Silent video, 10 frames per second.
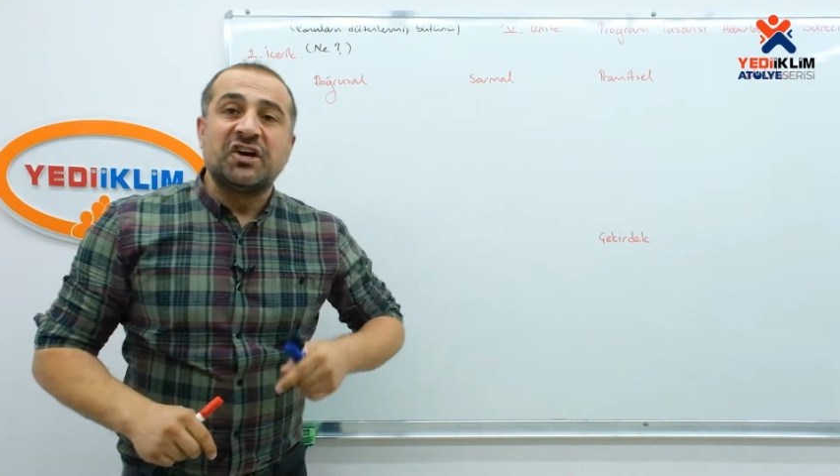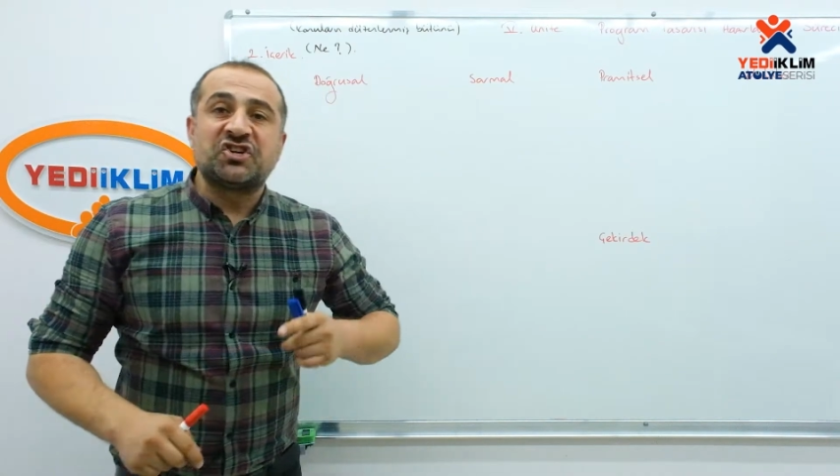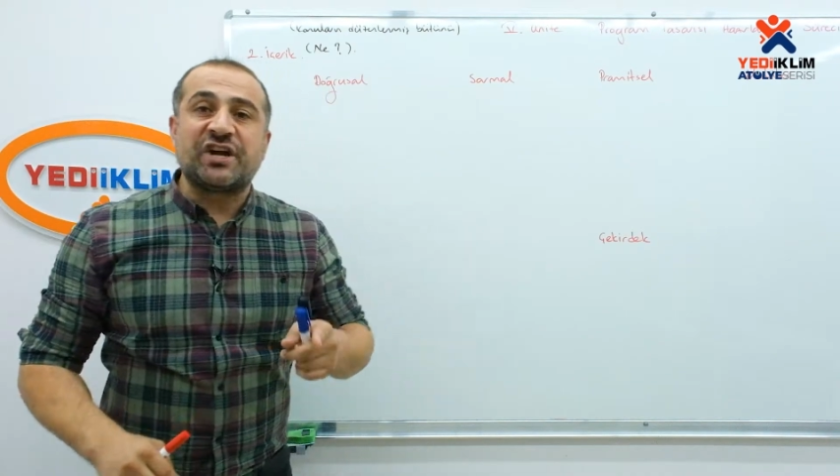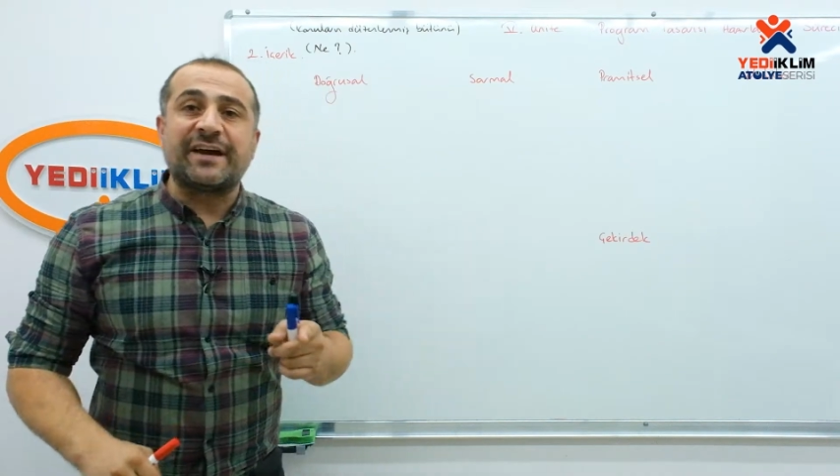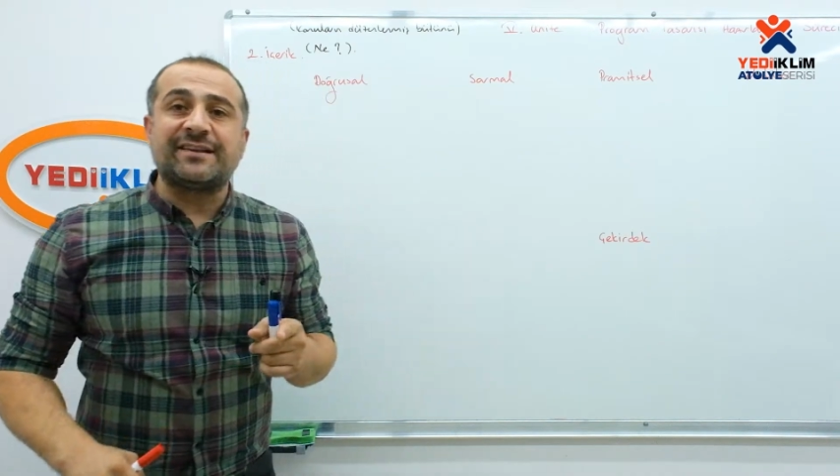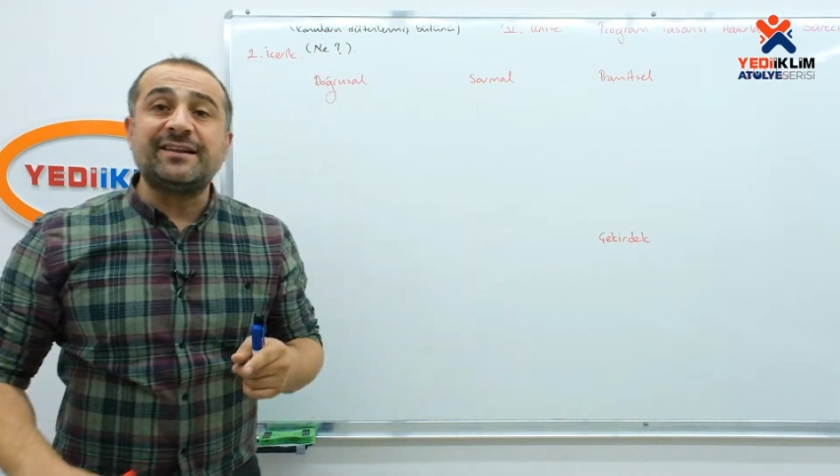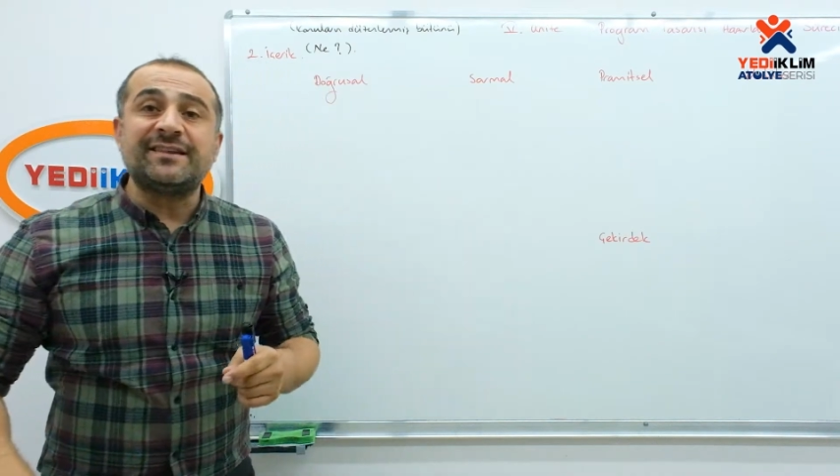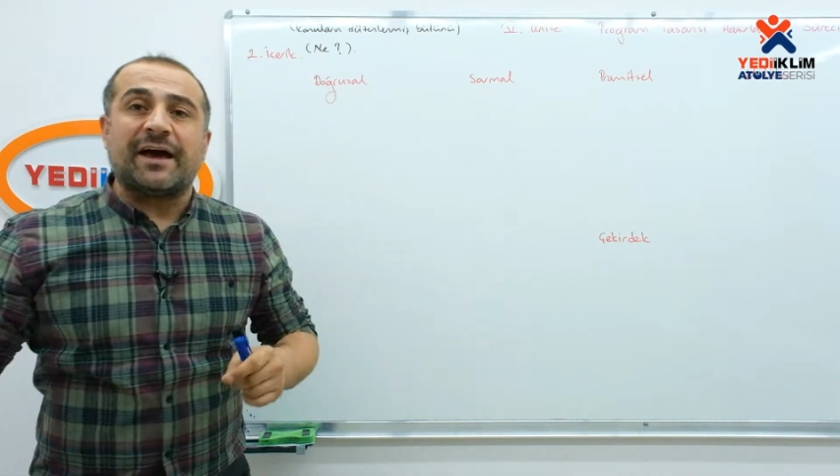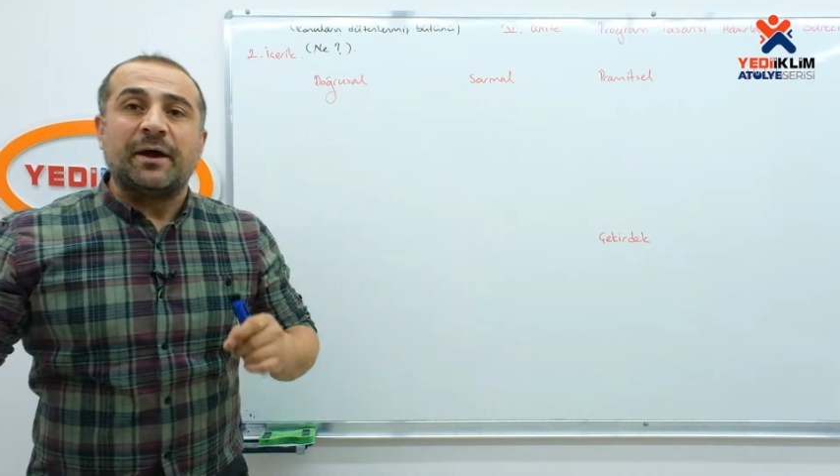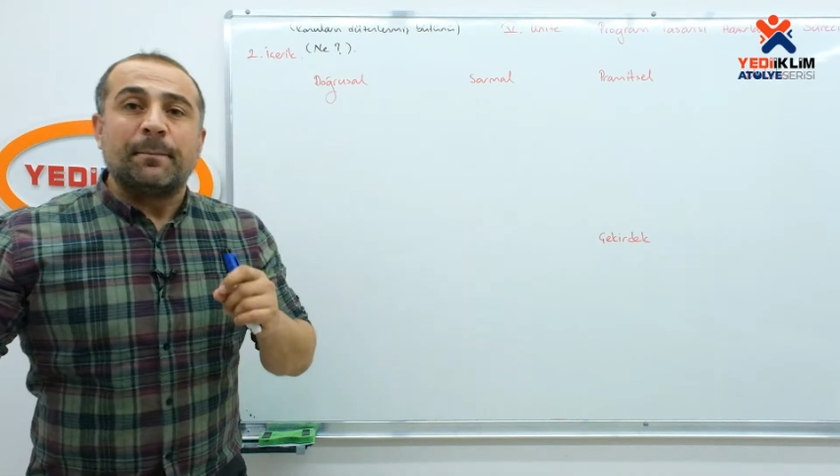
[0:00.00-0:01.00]

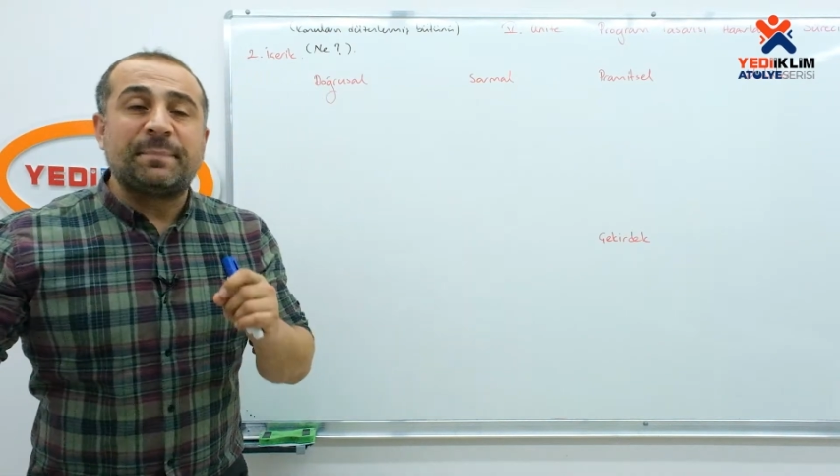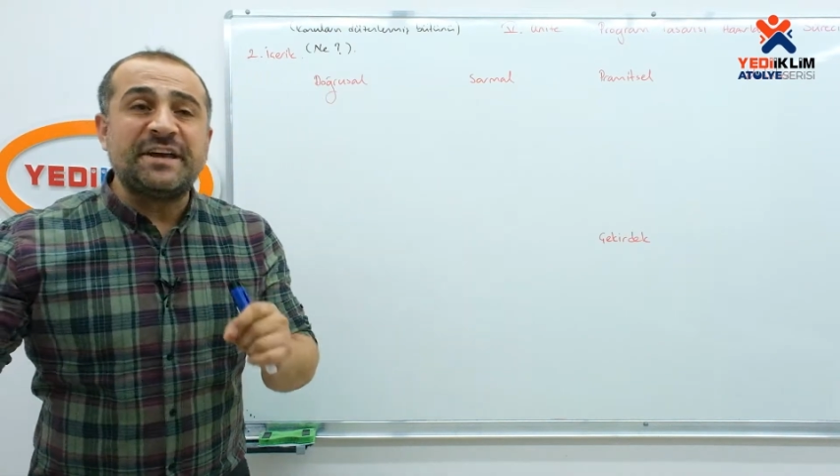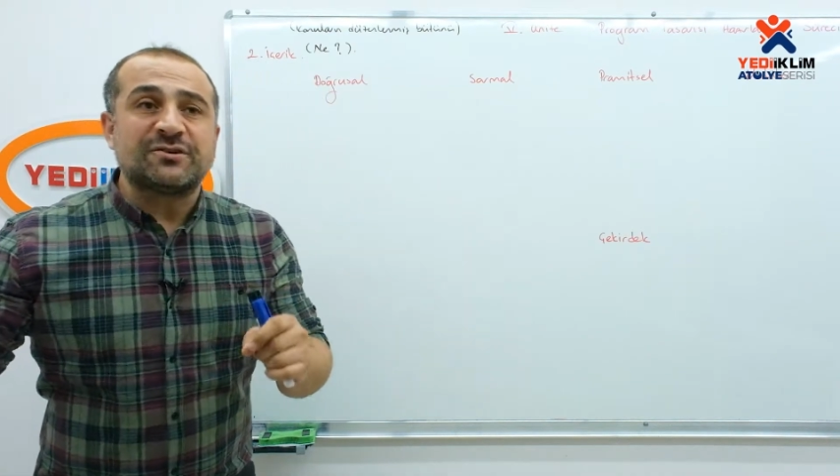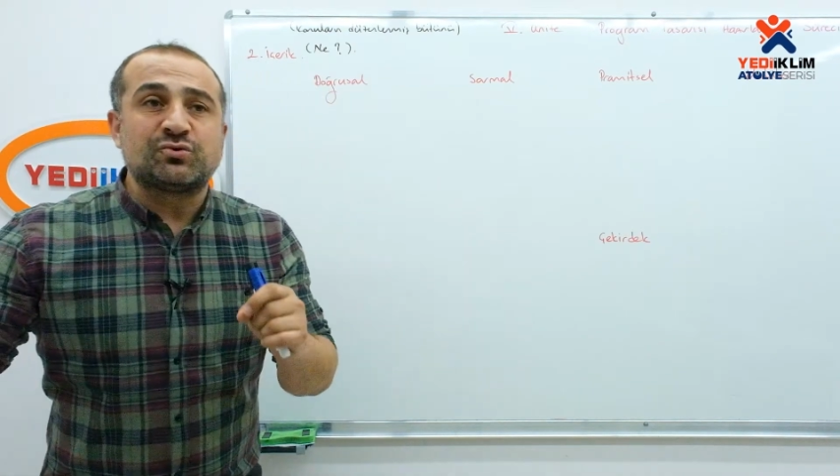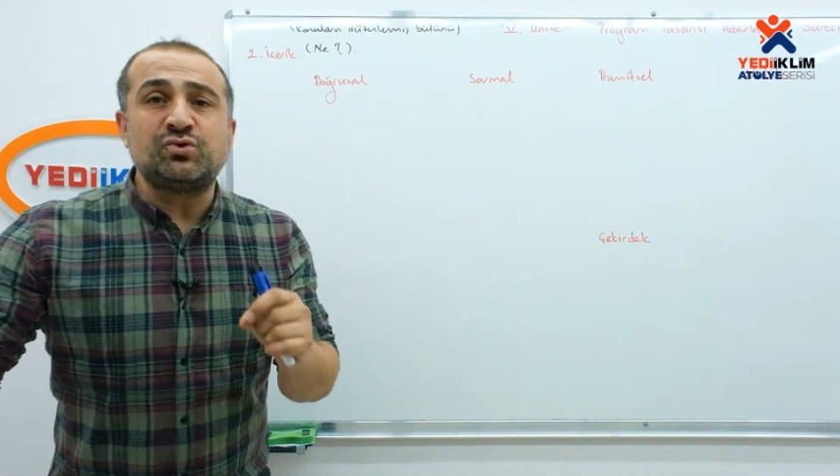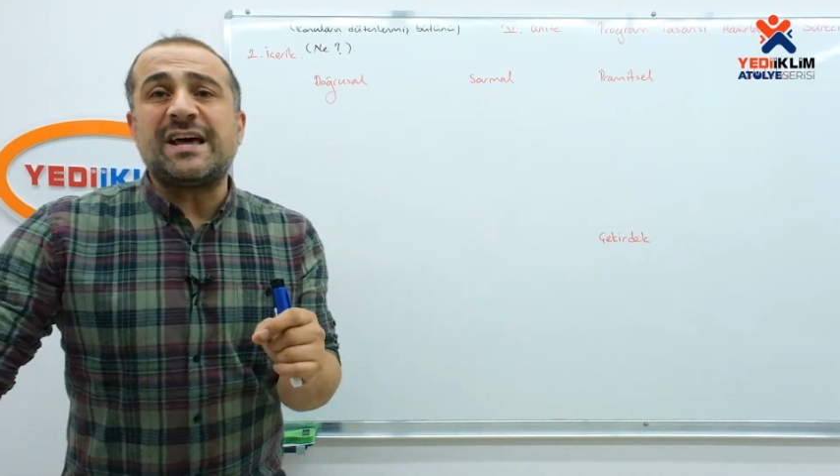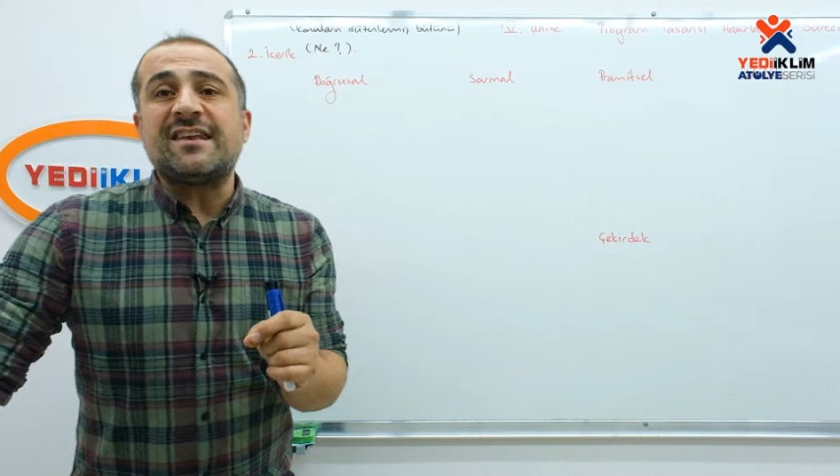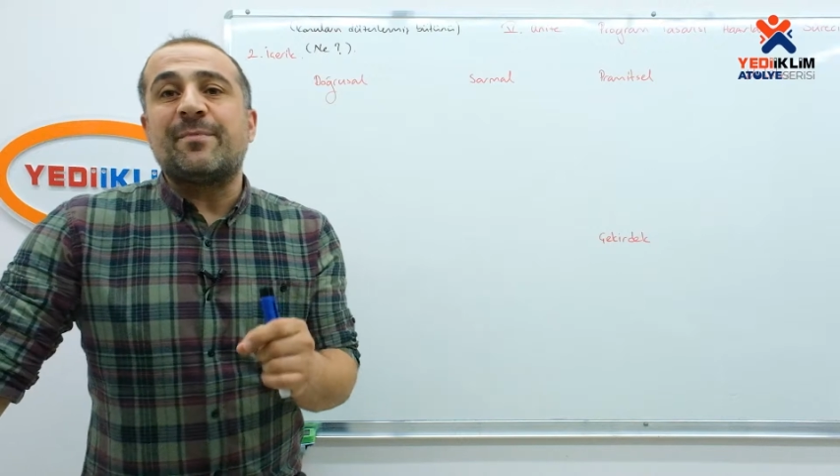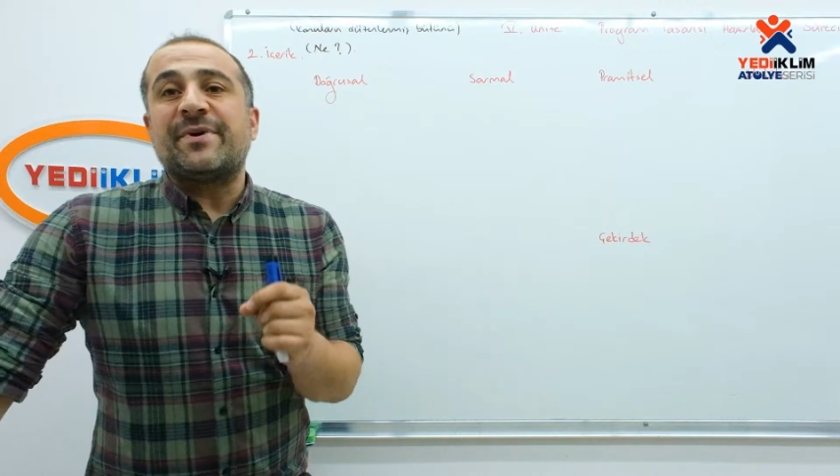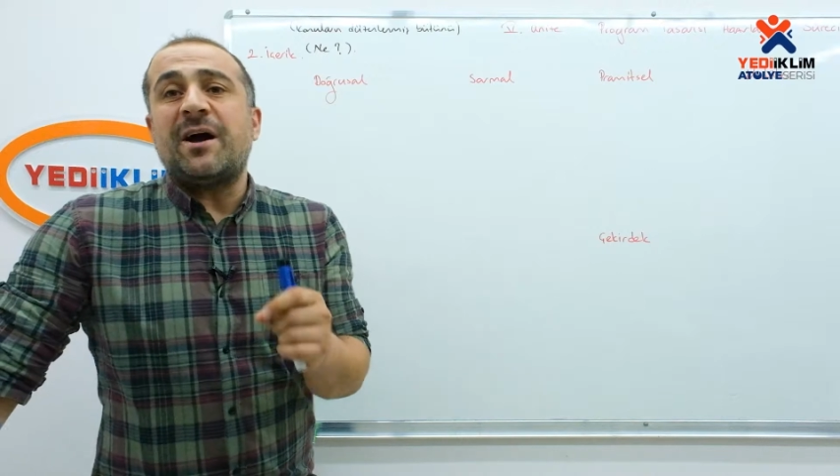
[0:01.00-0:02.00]
şeklinde bir
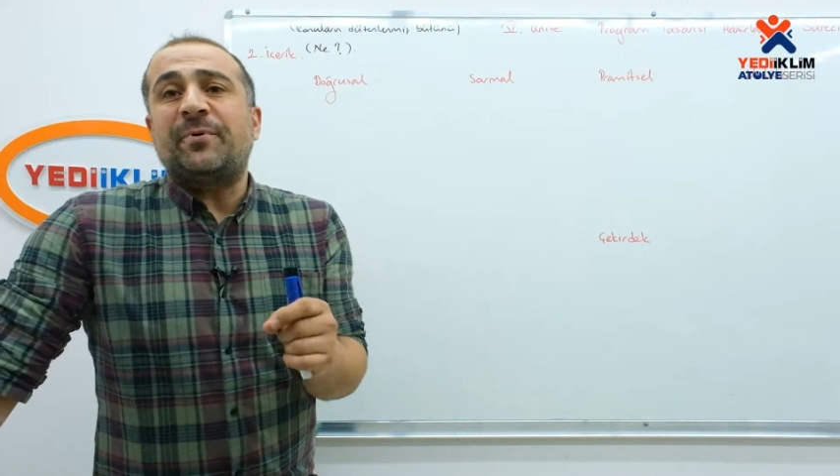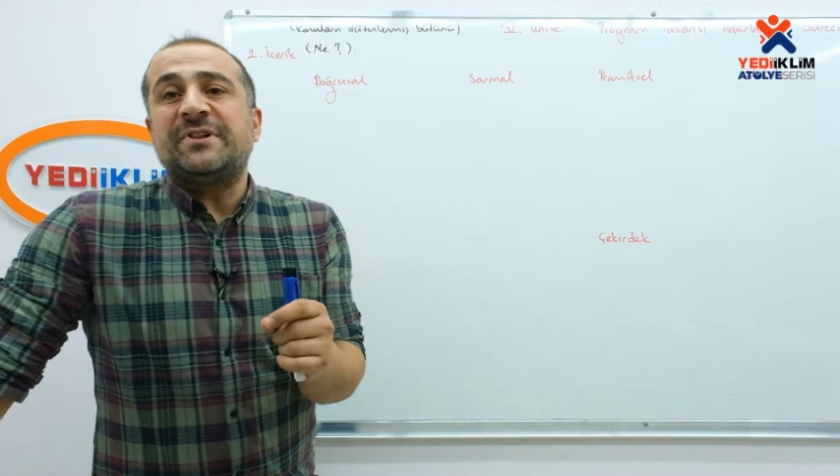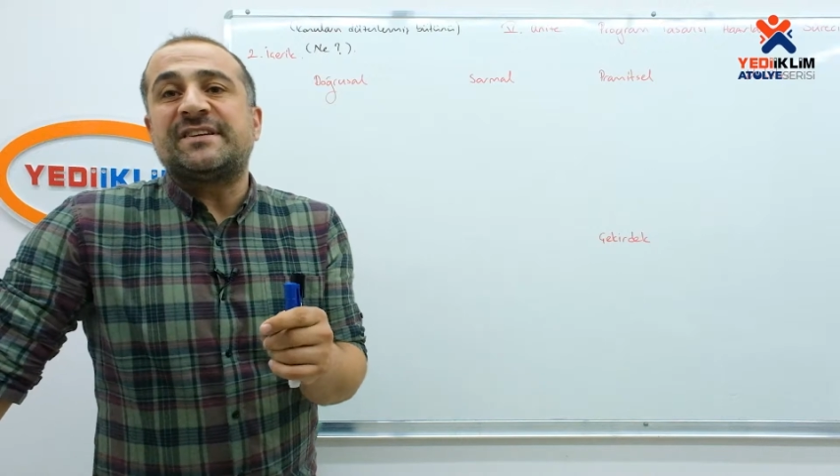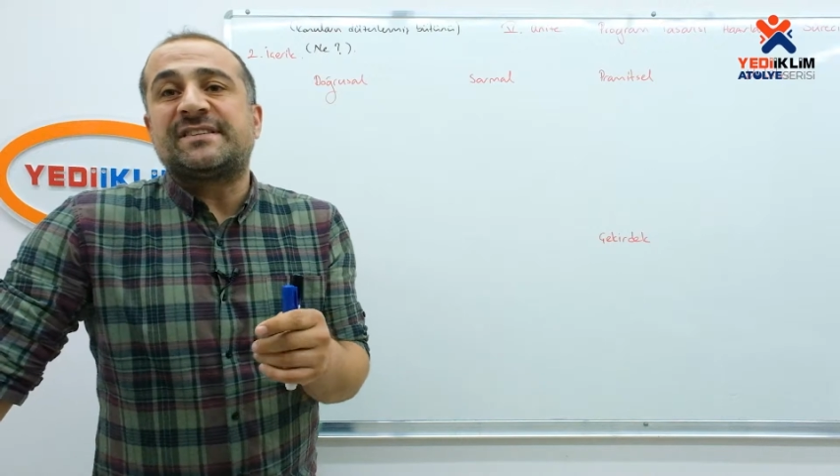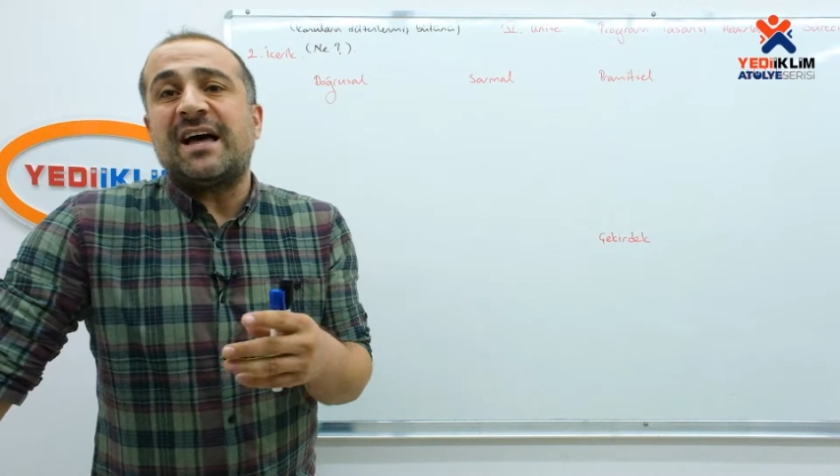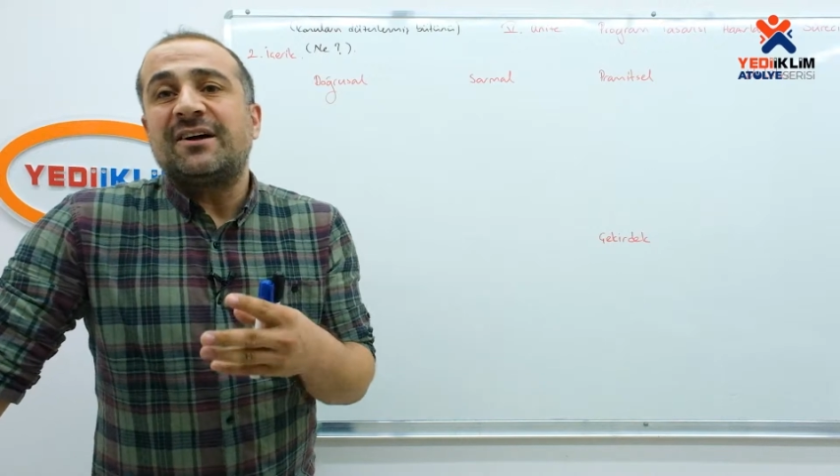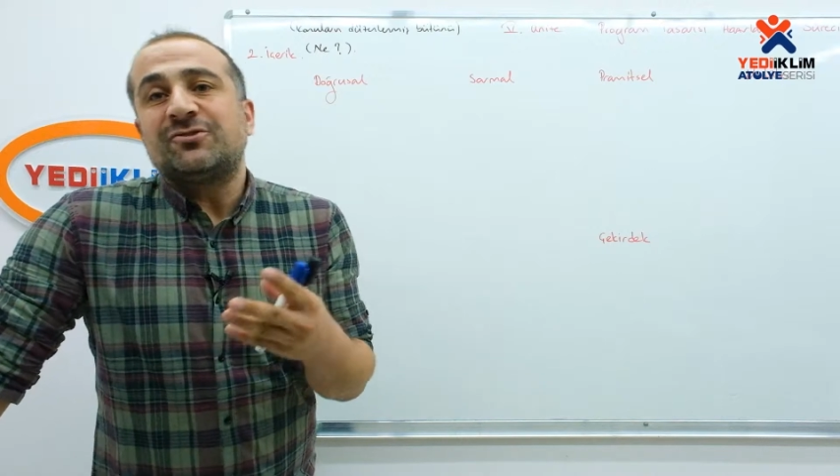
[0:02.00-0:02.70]
düzenleme yapıldıysa